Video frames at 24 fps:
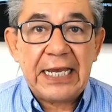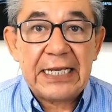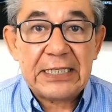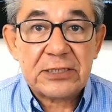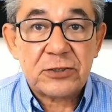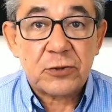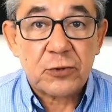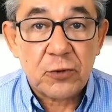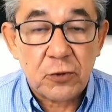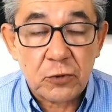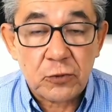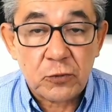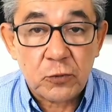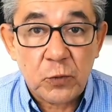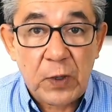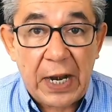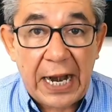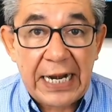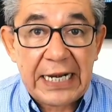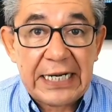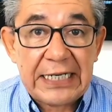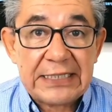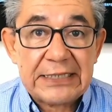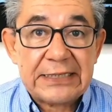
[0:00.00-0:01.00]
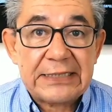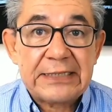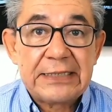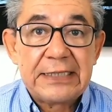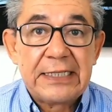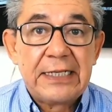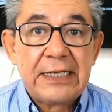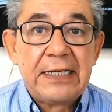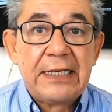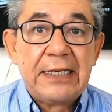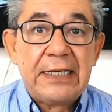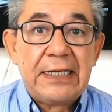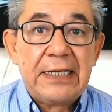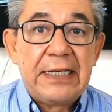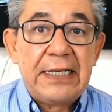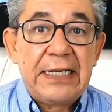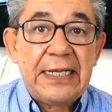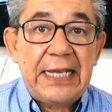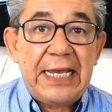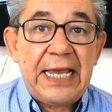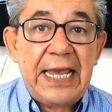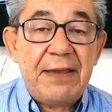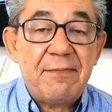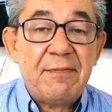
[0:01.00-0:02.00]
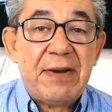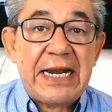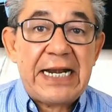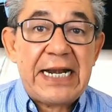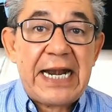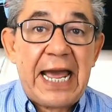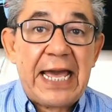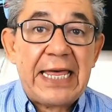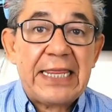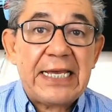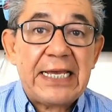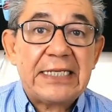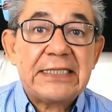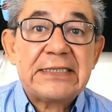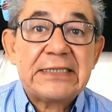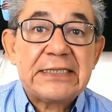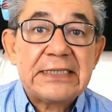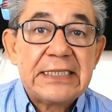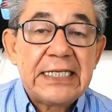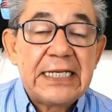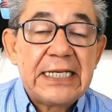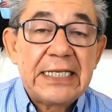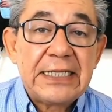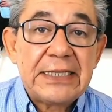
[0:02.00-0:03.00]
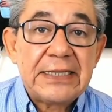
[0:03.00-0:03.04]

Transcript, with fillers: estructurales emanadas